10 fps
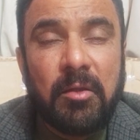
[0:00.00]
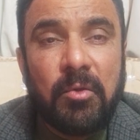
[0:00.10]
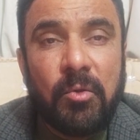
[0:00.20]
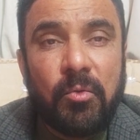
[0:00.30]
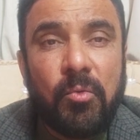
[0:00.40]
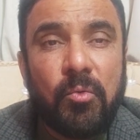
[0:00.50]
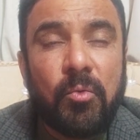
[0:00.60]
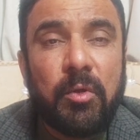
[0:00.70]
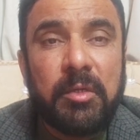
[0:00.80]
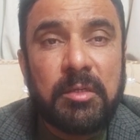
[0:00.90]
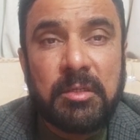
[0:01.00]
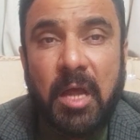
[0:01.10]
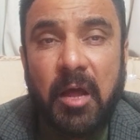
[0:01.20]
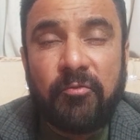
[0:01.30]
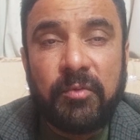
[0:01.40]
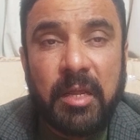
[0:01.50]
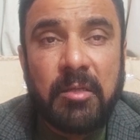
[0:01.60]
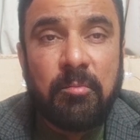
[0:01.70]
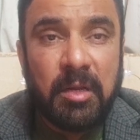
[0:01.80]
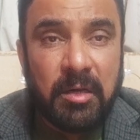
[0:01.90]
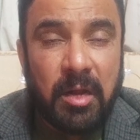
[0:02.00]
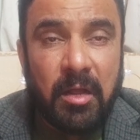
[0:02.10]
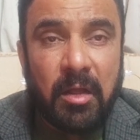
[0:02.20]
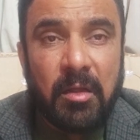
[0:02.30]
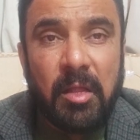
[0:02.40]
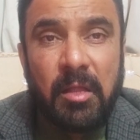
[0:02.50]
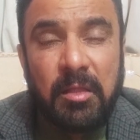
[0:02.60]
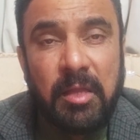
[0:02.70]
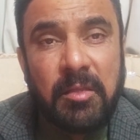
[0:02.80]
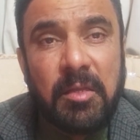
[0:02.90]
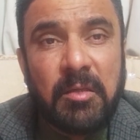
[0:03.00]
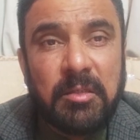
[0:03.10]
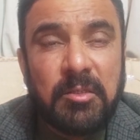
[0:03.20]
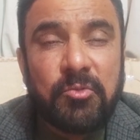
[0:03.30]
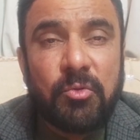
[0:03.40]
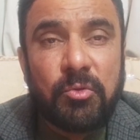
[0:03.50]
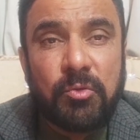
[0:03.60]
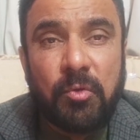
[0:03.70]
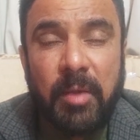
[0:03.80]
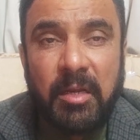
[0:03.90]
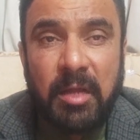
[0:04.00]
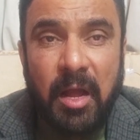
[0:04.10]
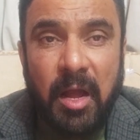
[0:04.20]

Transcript: लोगों को इंसाफ नहीं मिल रहा ये थी अजीज दोस्तों हमारी